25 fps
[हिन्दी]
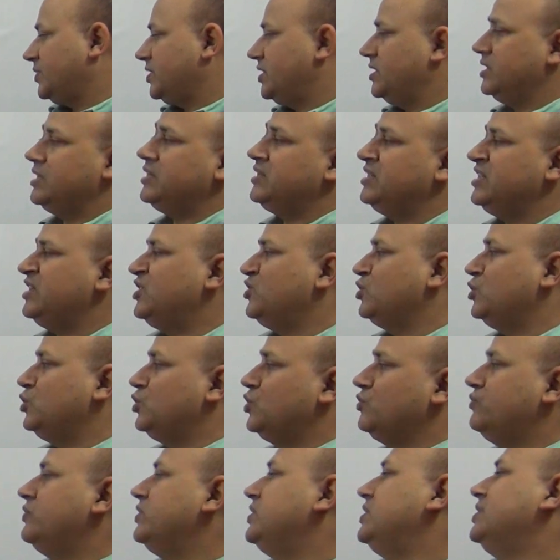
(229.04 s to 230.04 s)
है ना टी इक्वल
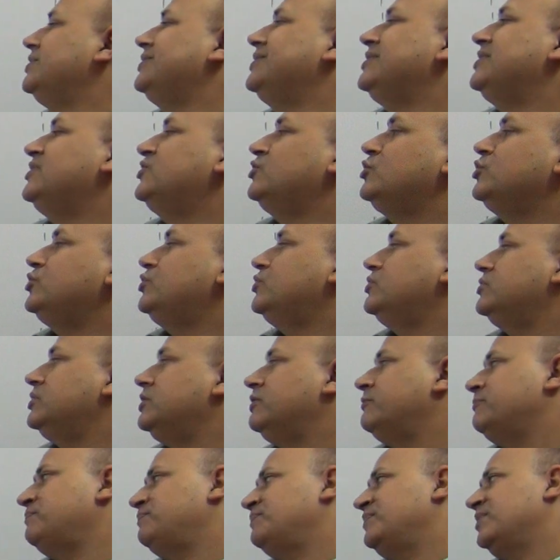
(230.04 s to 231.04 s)
टू वन रखेंगे इसको
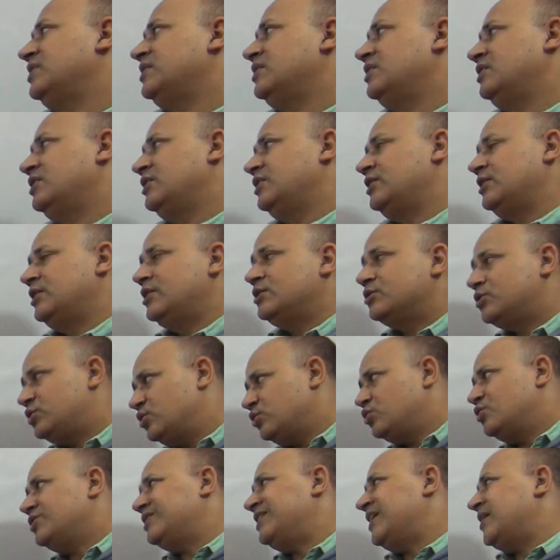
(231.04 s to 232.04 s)
छोड़कर तो
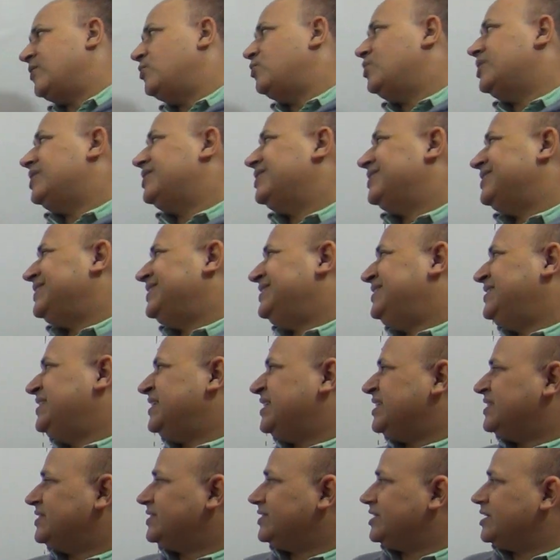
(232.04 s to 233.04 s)
देखो क्या हुआ
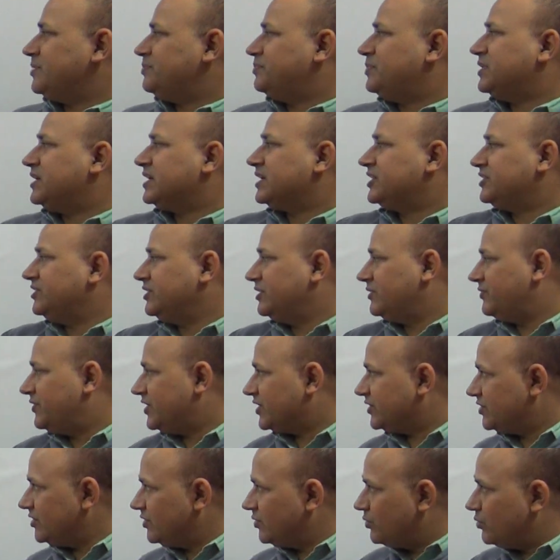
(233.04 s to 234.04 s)
ये इसके पार्शियल
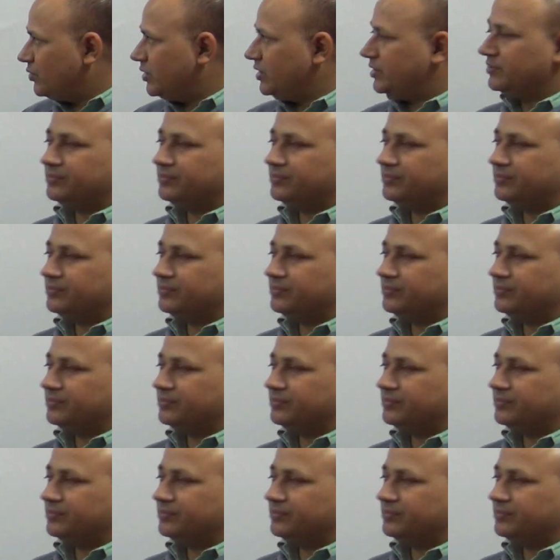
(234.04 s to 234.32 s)
फ्रैक्शन हो गए